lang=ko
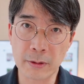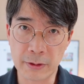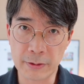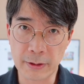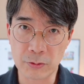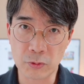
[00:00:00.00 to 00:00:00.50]

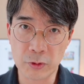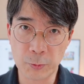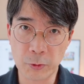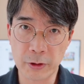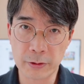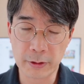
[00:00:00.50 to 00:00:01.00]
기사도
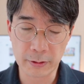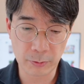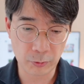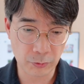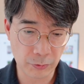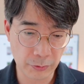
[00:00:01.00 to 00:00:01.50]
쉽게
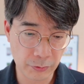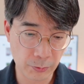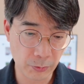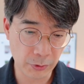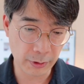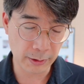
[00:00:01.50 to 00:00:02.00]
찾아볼 수
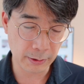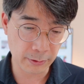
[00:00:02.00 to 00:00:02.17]
있습니다.